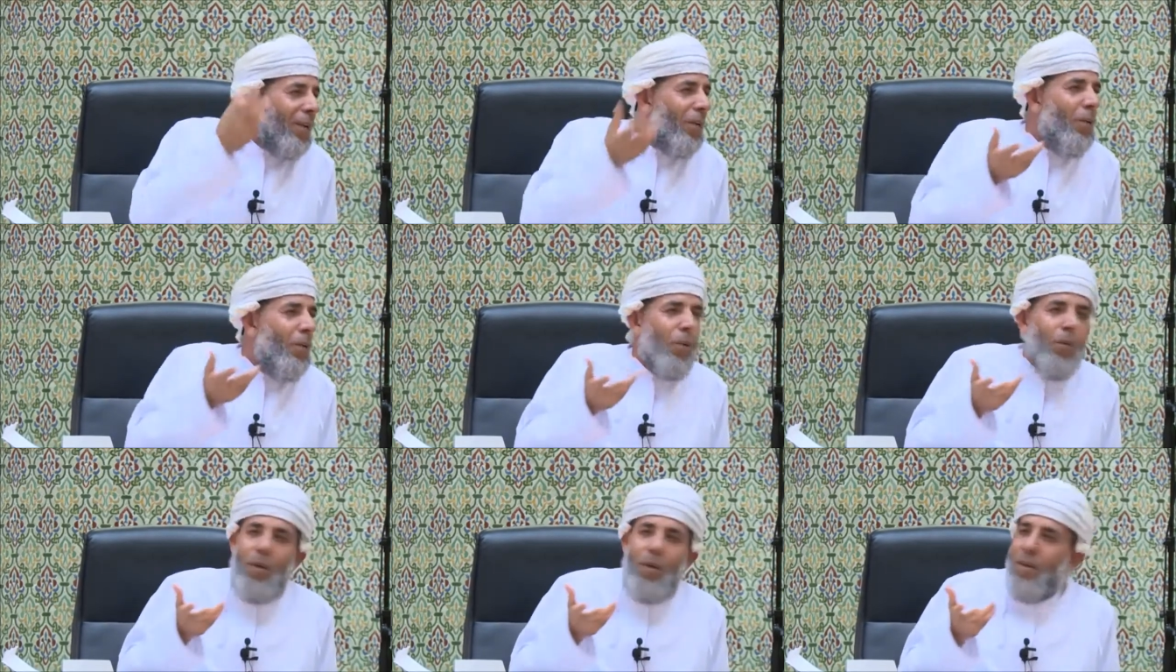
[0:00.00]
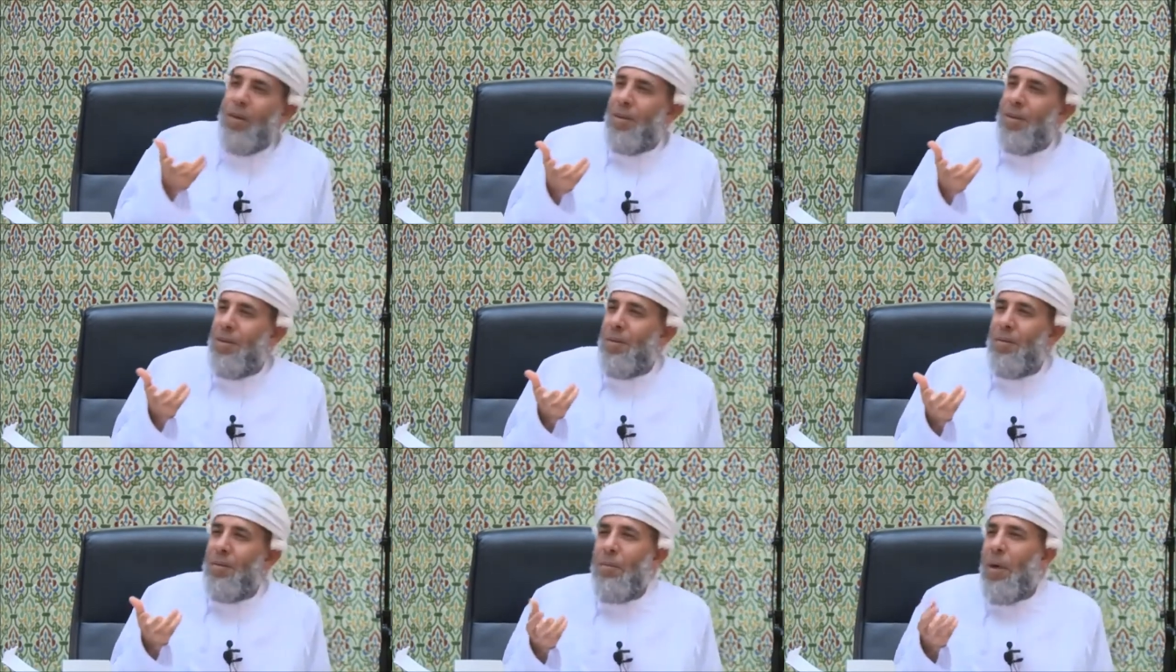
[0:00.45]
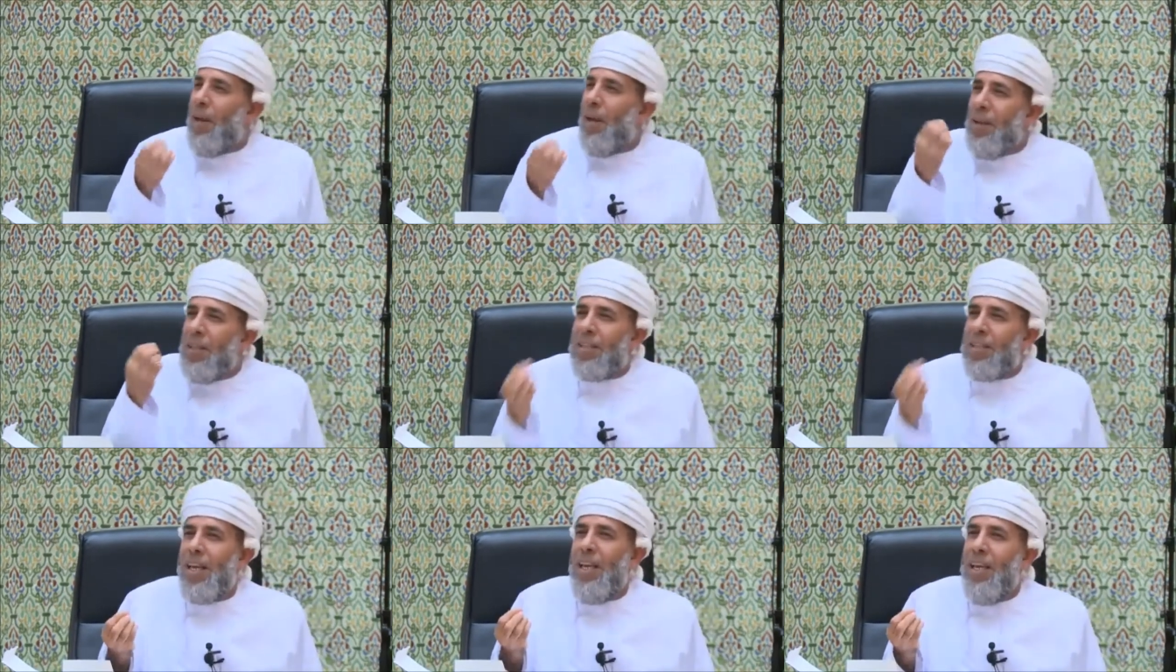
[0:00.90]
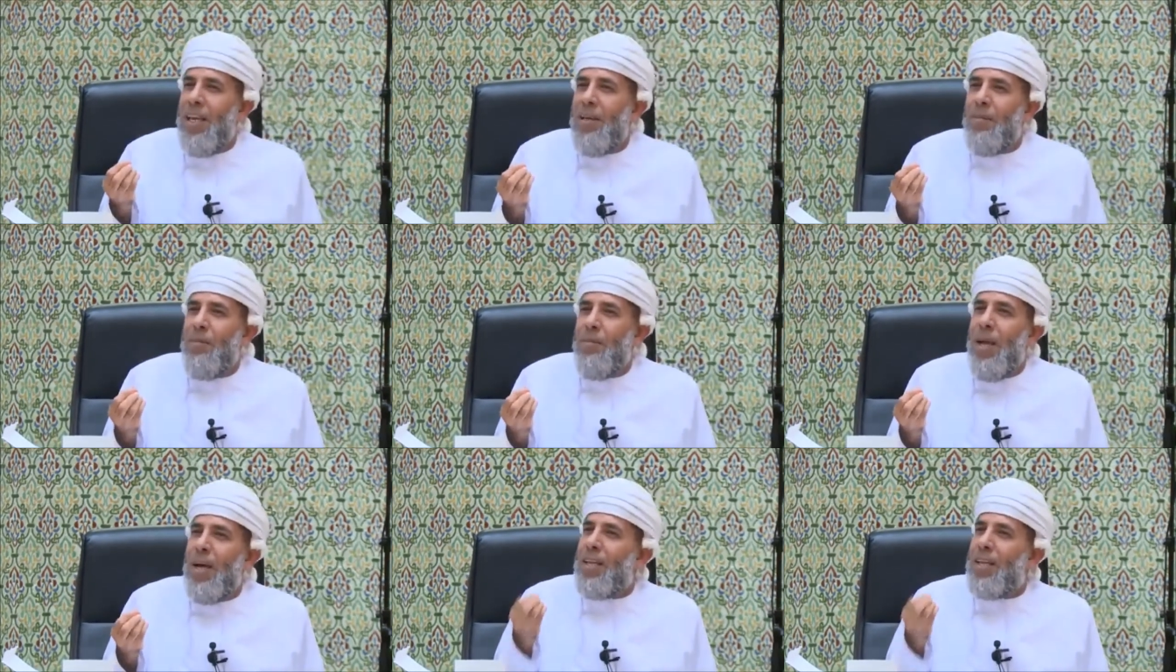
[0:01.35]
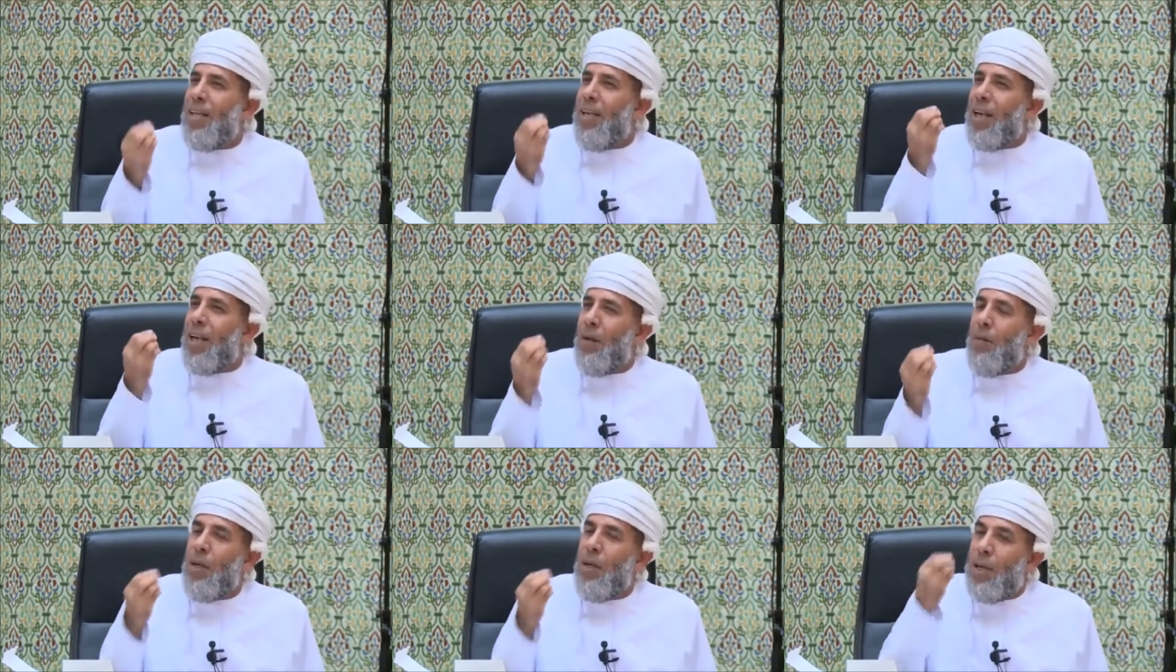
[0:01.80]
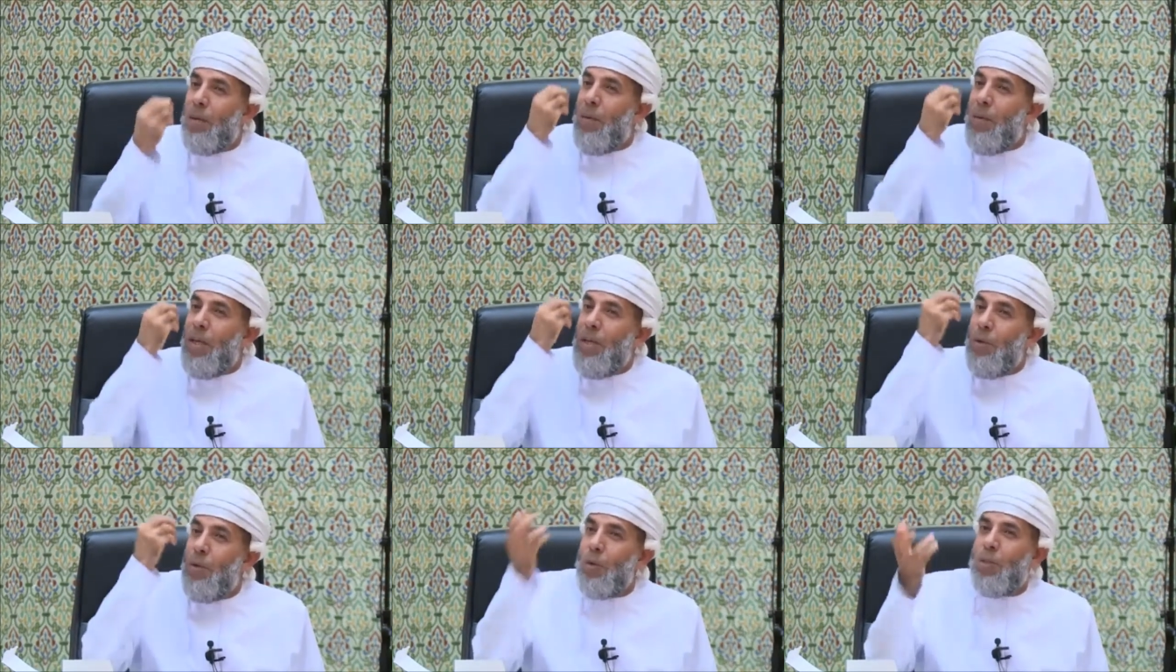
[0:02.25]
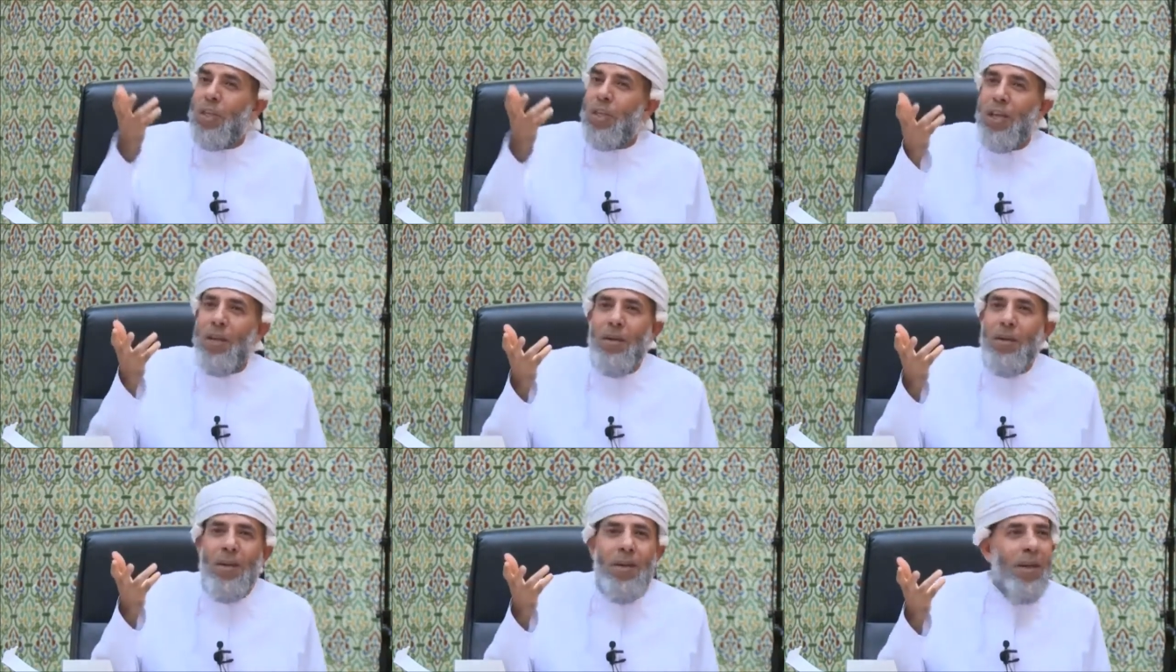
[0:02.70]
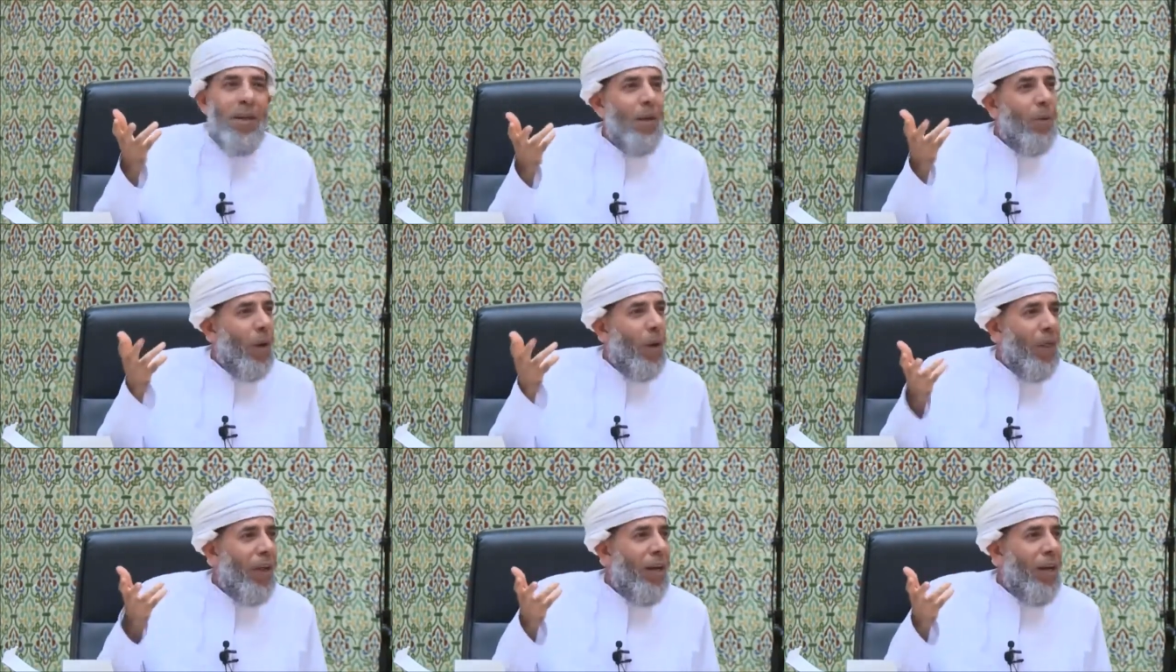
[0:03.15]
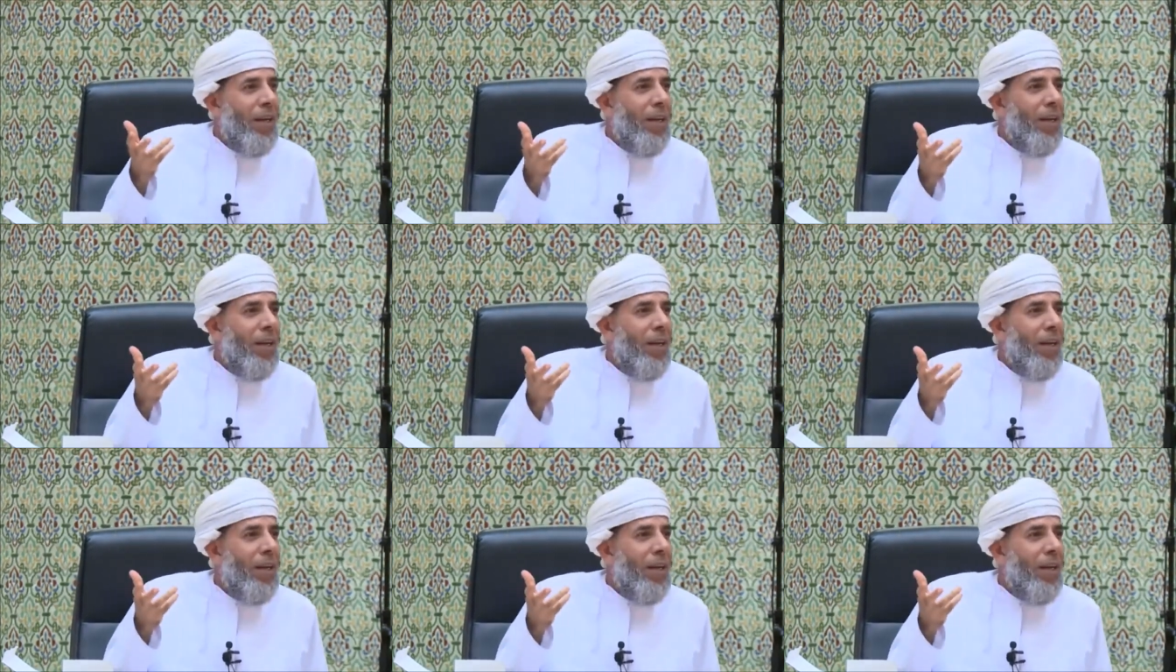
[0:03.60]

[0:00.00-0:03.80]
اقول ما اريد اتكلم لكن اراويكم ان يوصل الوضع